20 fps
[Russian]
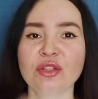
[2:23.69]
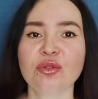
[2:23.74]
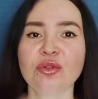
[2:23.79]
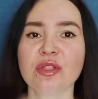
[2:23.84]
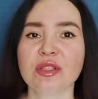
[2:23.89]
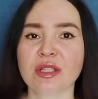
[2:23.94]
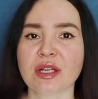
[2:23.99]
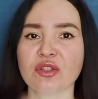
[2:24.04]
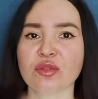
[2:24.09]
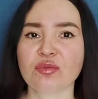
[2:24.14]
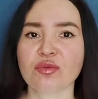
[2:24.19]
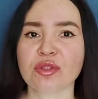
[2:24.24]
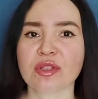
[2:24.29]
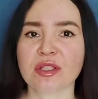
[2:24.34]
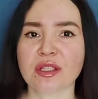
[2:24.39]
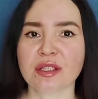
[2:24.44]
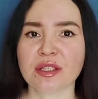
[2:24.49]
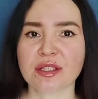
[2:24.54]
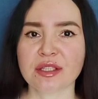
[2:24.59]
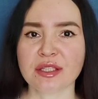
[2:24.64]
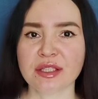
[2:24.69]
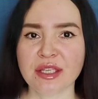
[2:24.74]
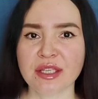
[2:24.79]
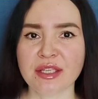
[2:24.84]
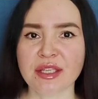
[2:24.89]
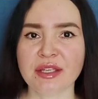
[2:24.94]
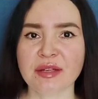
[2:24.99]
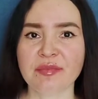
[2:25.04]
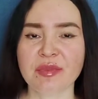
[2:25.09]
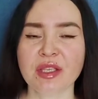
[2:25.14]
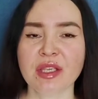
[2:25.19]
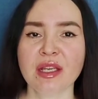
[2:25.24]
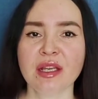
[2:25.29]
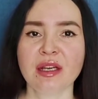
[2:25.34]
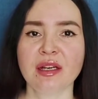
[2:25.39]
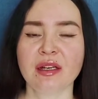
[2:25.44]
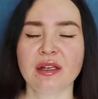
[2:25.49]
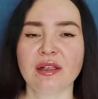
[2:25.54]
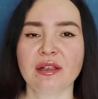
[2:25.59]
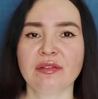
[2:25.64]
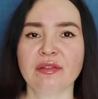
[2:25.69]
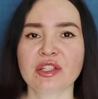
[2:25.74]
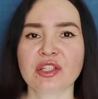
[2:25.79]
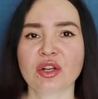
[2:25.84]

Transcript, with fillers: То есть сразу после нанесения а,